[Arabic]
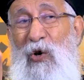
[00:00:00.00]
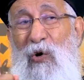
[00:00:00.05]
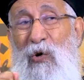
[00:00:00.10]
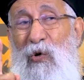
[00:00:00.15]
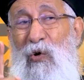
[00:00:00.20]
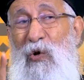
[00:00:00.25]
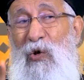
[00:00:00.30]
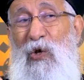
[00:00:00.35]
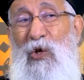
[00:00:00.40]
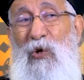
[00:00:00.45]

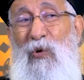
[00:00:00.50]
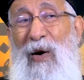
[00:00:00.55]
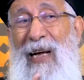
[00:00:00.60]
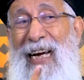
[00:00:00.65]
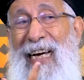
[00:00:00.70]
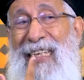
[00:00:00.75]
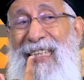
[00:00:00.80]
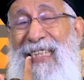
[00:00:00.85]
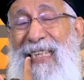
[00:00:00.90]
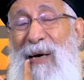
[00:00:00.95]
القدس
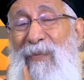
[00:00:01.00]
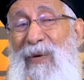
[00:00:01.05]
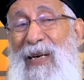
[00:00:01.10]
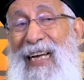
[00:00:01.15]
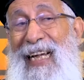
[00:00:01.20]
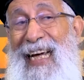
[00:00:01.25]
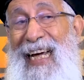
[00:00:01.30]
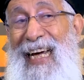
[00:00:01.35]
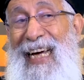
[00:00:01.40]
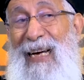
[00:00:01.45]
وليس
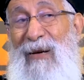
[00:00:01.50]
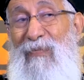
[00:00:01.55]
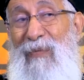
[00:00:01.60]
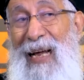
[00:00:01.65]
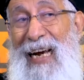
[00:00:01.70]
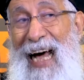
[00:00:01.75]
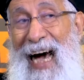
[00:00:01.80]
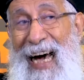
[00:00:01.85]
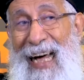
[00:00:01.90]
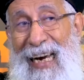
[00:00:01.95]

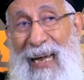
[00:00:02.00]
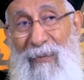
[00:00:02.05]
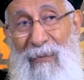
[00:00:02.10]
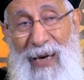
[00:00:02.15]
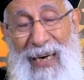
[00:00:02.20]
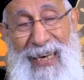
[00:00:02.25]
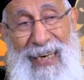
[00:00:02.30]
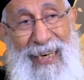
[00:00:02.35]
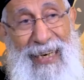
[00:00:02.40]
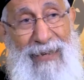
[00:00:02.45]
بالحكمه
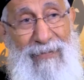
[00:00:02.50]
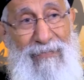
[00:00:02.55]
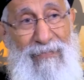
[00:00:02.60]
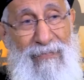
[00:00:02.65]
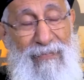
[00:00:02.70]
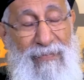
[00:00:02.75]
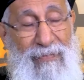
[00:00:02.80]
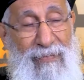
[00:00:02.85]
العالميه